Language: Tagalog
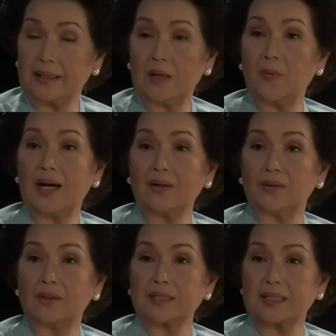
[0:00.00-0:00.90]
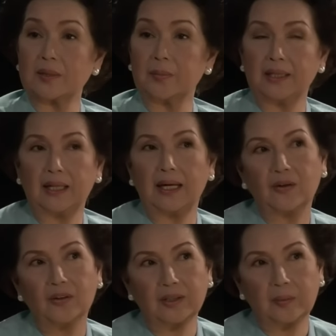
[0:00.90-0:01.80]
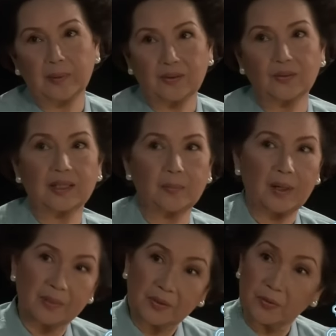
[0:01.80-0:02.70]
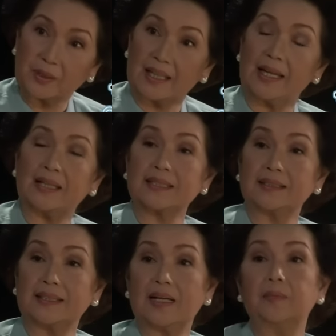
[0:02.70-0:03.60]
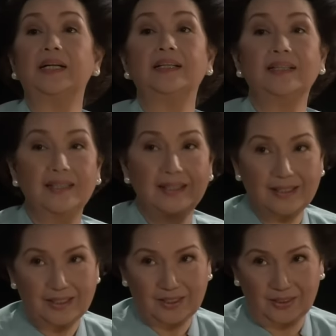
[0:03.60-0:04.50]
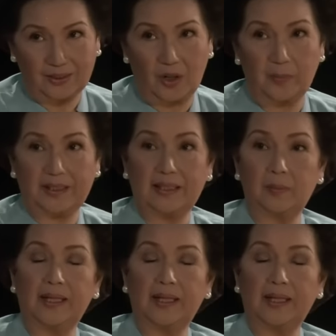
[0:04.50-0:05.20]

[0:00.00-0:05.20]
ginawa ko, sasabihin nila, oh, napanood ka, papanood ka lang sa drama. Comedy so, naman. Comedy